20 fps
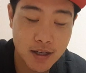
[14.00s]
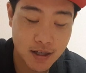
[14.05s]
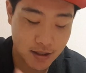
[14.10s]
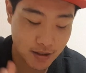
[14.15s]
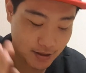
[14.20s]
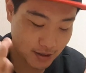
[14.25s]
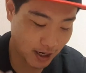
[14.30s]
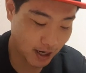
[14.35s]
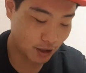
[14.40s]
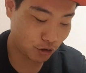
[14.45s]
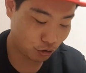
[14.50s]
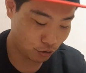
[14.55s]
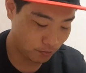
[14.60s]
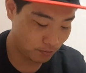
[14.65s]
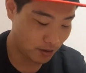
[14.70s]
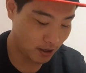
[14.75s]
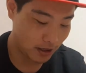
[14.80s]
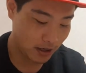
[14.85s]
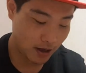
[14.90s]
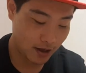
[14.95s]
그래서 제가
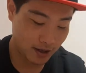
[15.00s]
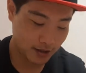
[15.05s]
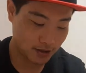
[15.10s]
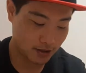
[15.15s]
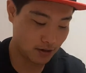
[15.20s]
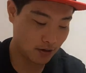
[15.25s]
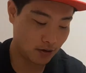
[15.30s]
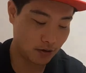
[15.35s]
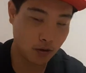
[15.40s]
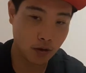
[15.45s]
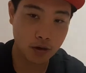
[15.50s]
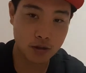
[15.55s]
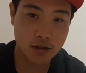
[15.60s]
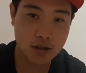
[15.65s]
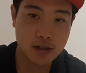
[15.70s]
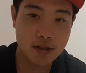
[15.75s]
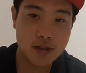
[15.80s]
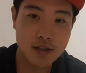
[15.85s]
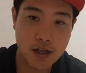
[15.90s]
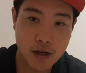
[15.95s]
준비를 해왔어요
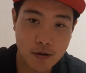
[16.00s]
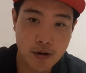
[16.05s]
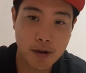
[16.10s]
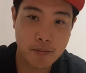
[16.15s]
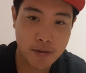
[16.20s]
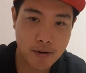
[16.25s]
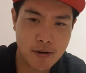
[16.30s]
어떤 재료가